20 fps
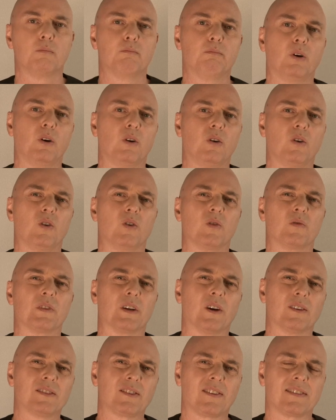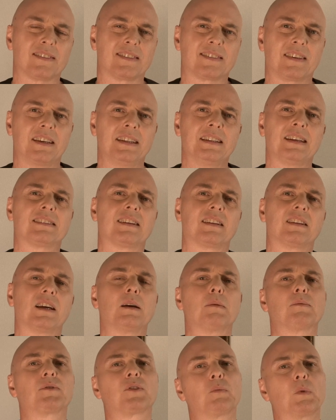Bo wychodząc z kina
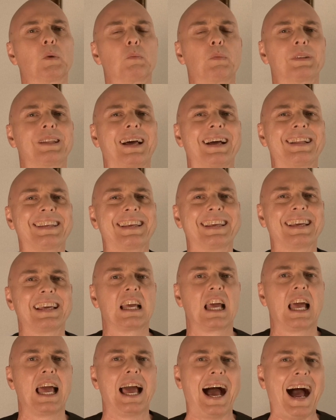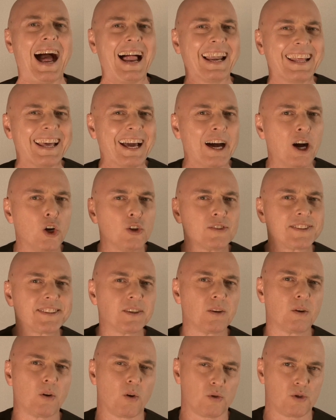zadałem sobie pytanie, ale o
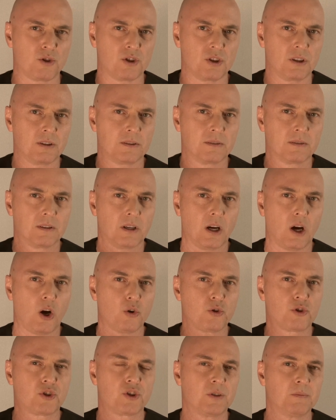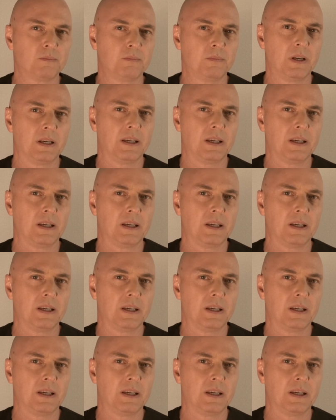co chodzi? O czym